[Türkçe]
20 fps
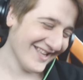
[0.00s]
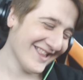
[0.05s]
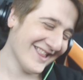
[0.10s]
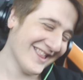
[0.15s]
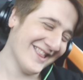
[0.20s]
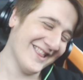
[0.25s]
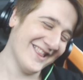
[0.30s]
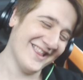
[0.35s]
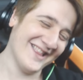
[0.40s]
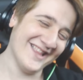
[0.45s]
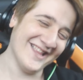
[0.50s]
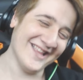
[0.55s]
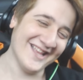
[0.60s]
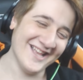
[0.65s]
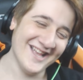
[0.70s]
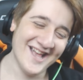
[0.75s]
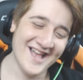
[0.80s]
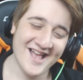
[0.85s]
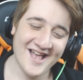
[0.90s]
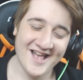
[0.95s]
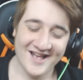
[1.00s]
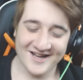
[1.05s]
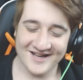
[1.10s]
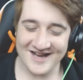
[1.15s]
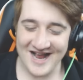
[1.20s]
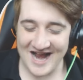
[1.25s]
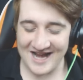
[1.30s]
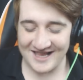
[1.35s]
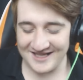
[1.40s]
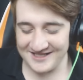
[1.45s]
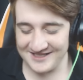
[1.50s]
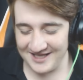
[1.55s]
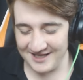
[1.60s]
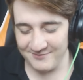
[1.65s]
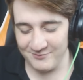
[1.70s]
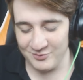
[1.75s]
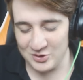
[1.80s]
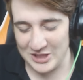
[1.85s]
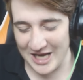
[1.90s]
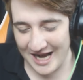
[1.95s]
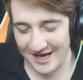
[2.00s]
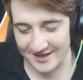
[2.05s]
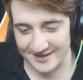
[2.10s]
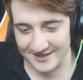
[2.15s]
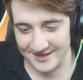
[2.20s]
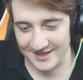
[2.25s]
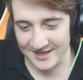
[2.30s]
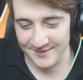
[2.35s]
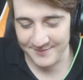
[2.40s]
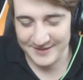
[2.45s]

Bitmiyor şarkı. zaten Kardeşim bu şarkının